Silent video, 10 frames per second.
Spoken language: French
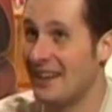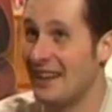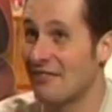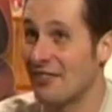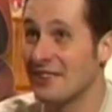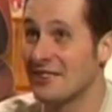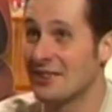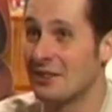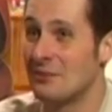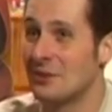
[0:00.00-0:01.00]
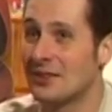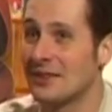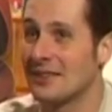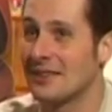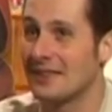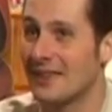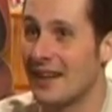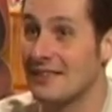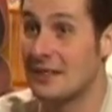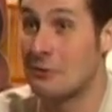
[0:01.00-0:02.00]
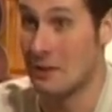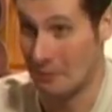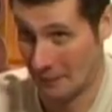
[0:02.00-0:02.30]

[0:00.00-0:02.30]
à la fac, qui remonte assez loin.